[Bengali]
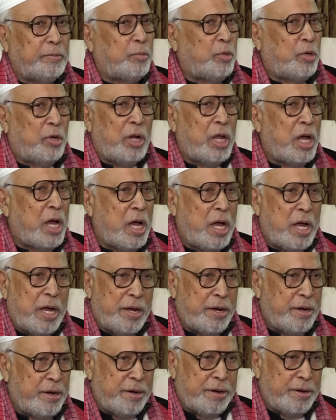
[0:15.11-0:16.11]
বলা
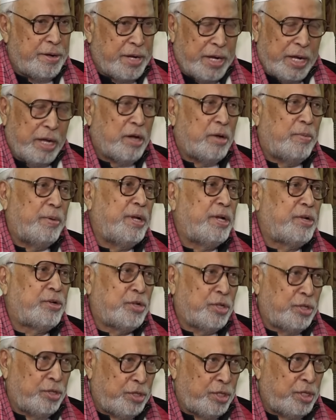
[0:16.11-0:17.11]
ঠিক হবে না
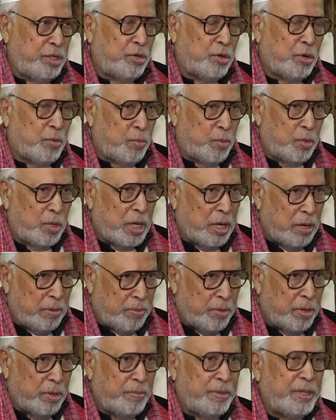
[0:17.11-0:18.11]
সত্যের অপলাভ
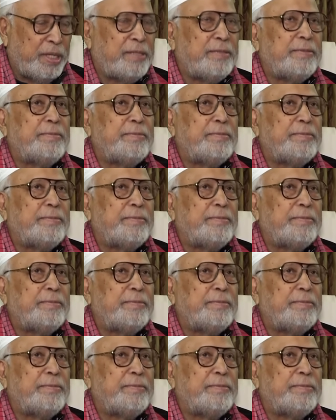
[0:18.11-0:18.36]
হবে